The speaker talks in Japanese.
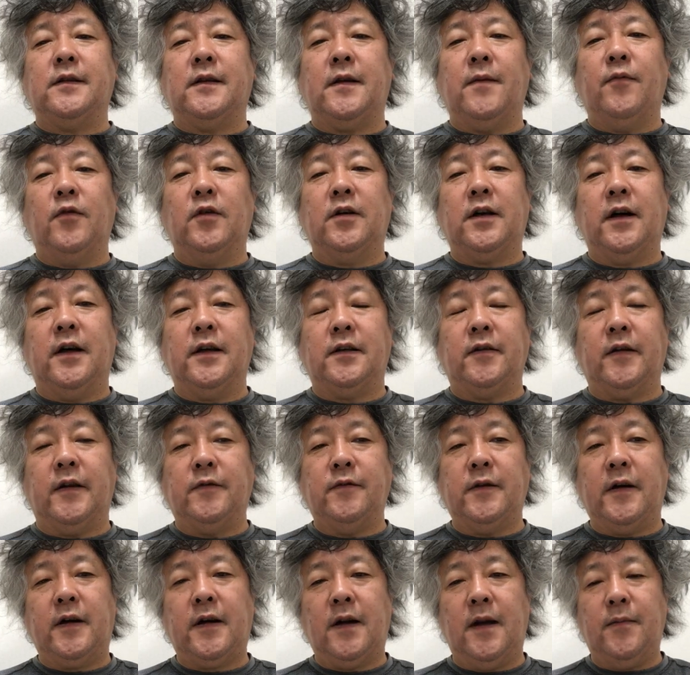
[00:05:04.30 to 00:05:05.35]
ち専門会議は
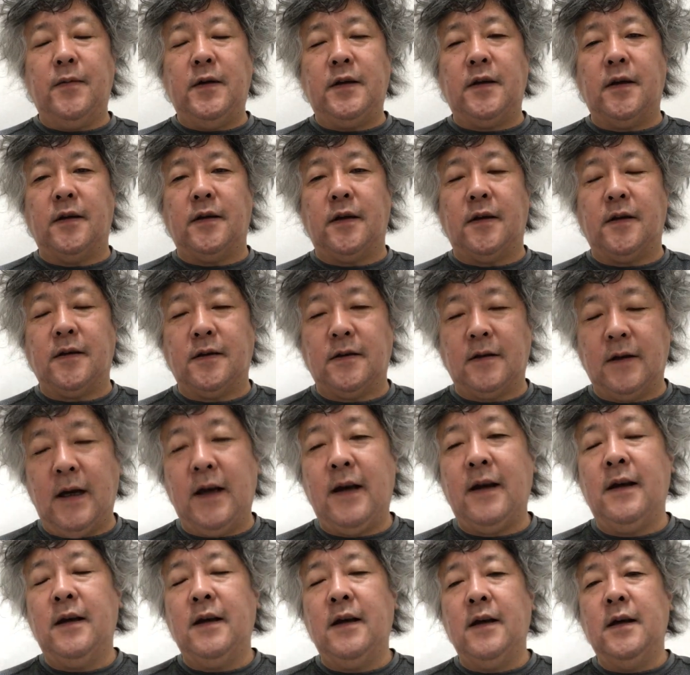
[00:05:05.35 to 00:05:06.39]
上から目線でです
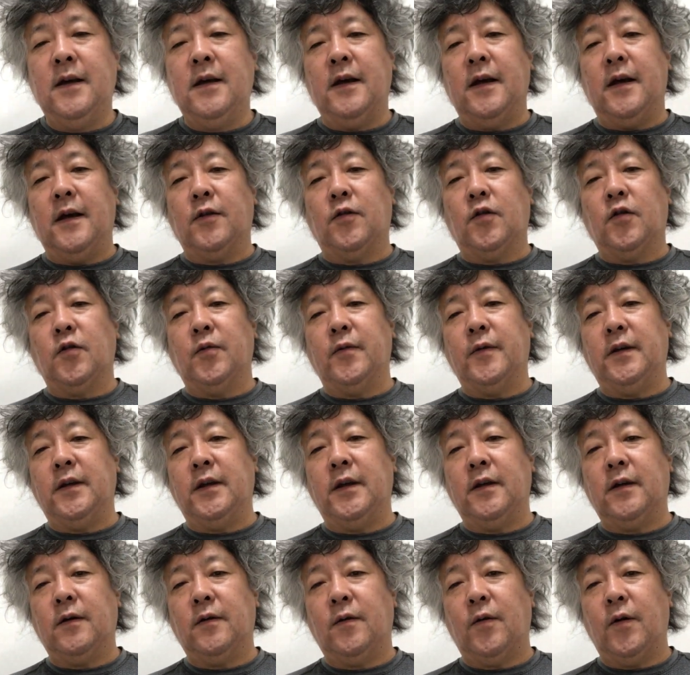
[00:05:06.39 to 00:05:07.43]
ねえ国民
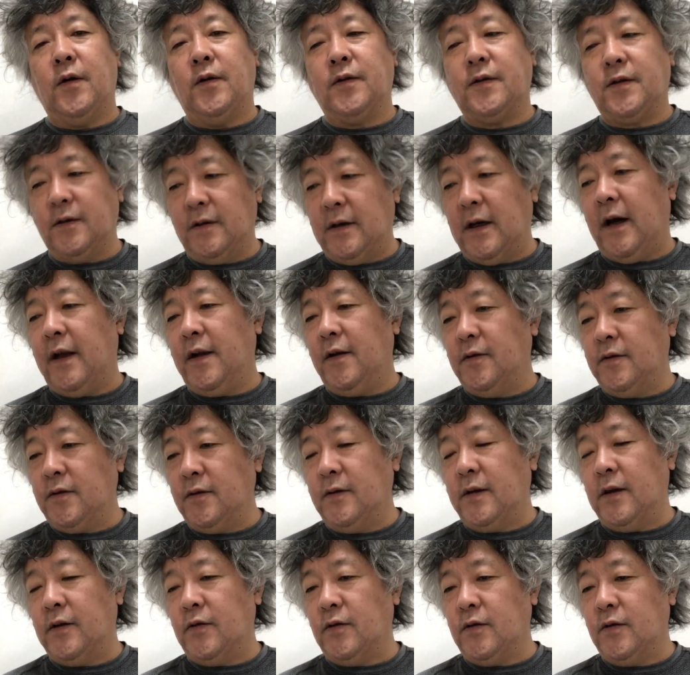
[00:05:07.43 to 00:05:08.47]
にこれをするなあれをす
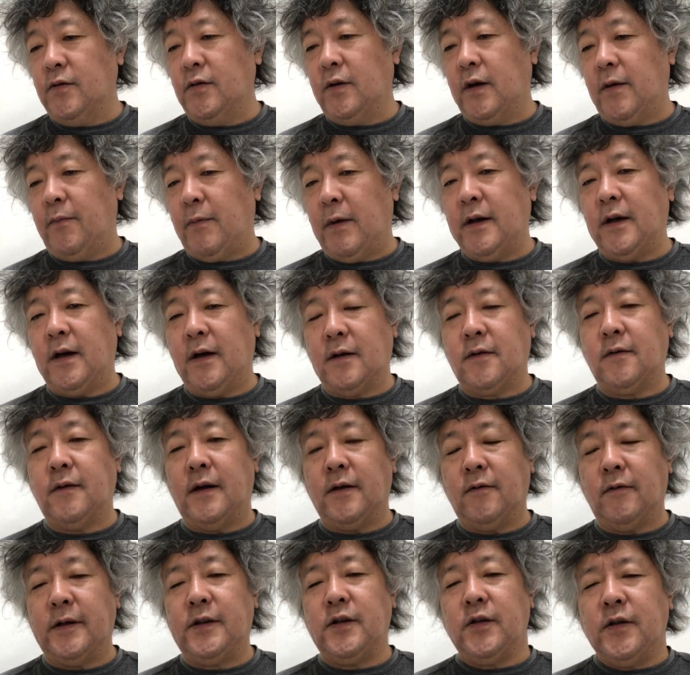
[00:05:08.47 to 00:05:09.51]
るなというのが、ま役
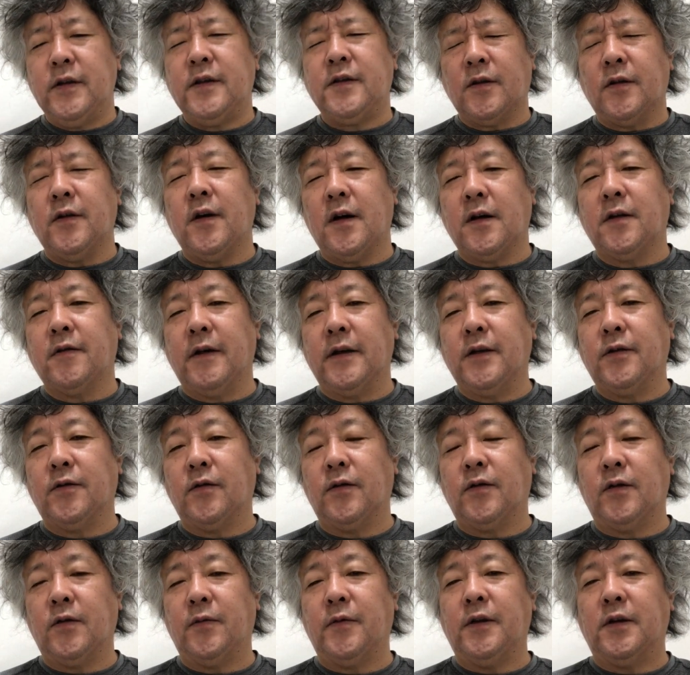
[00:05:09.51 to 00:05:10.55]
割唯一の役割と
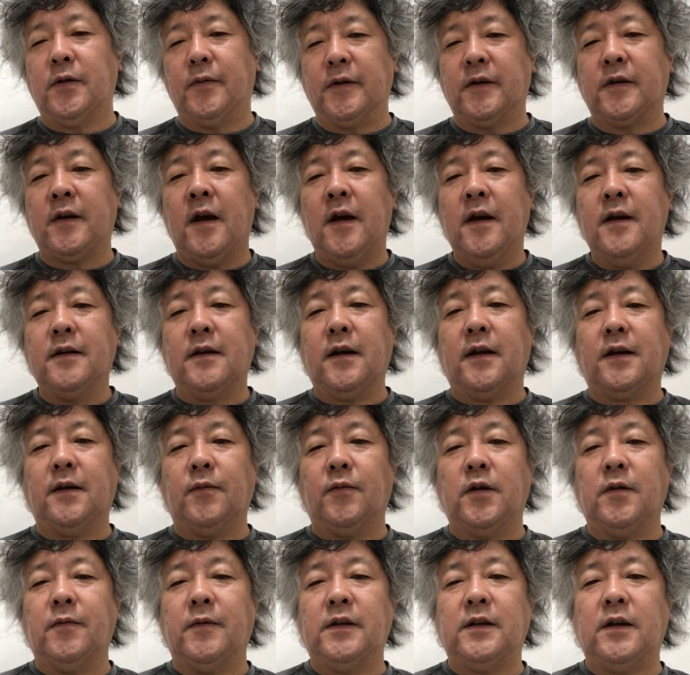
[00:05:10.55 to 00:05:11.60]
言ってもいいと思いますさっき
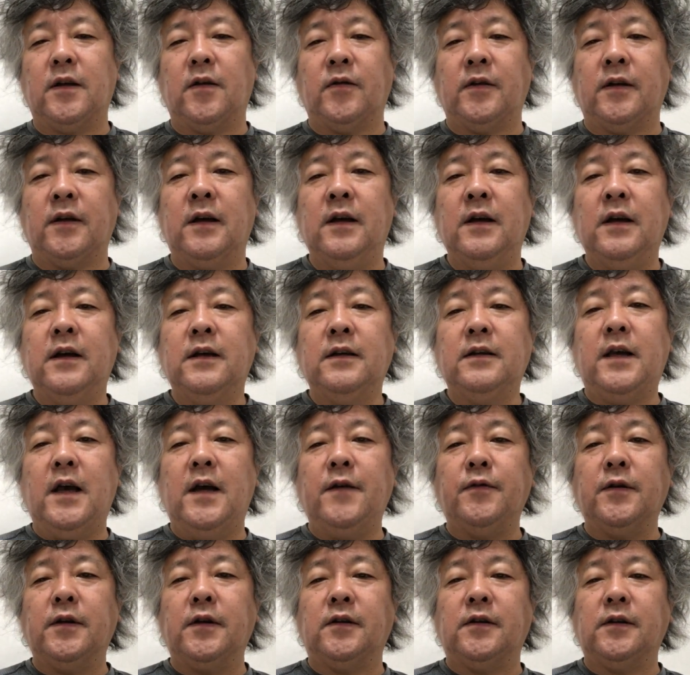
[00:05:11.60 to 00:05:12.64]
も言いましたように
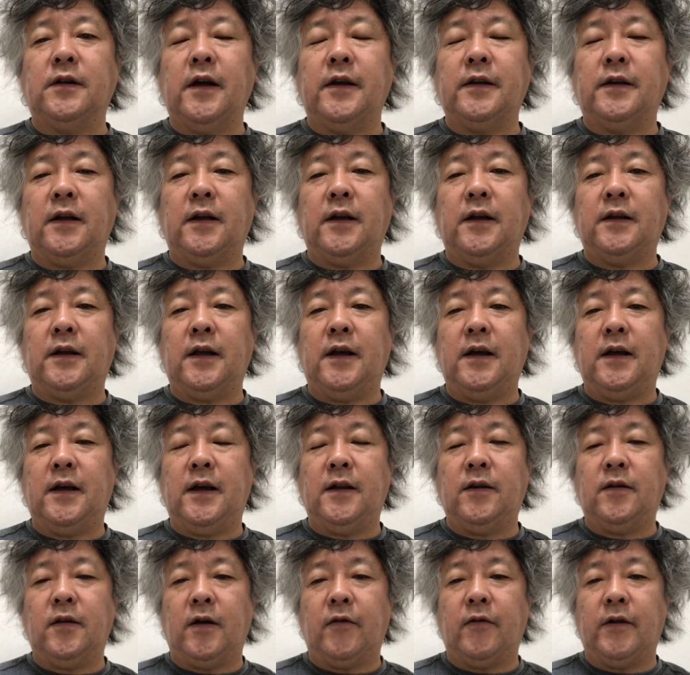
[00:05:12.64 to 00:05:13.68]
政府に具体的な提
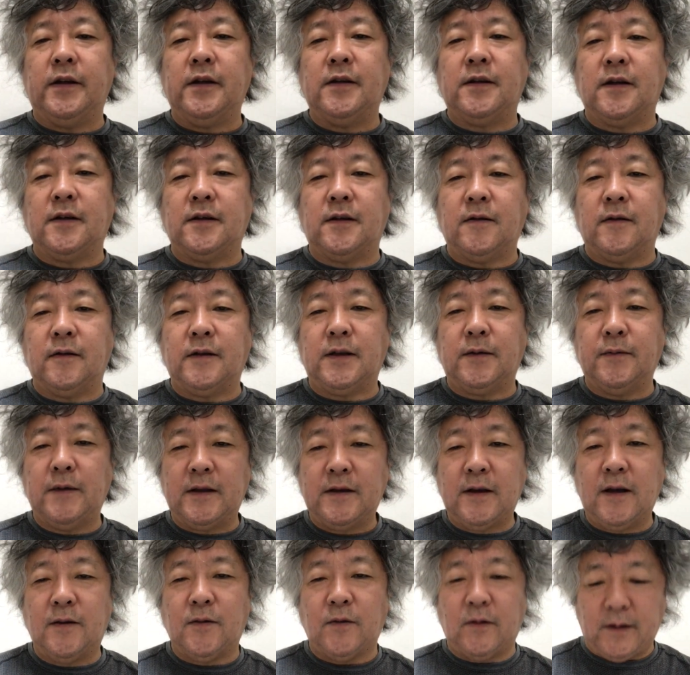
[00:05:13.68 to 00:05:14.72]
言というのは私たちしま
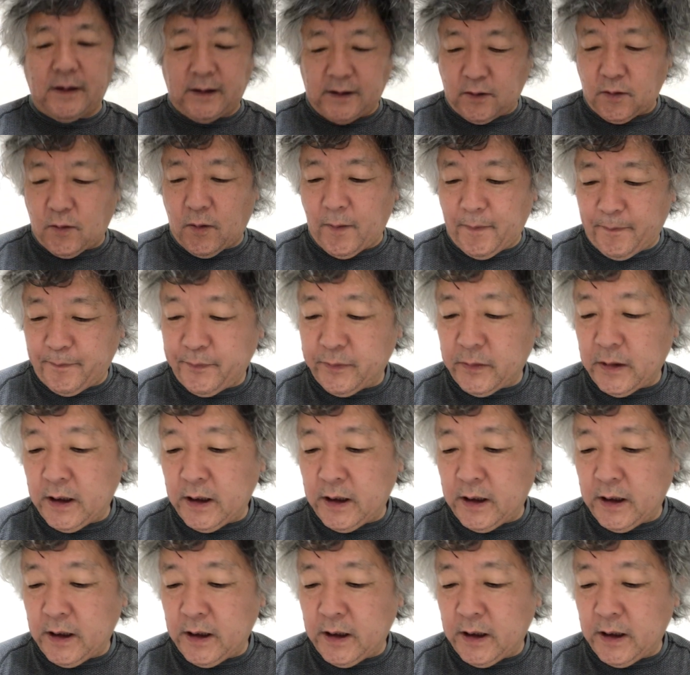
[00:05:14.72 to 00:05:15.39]
せんので基本。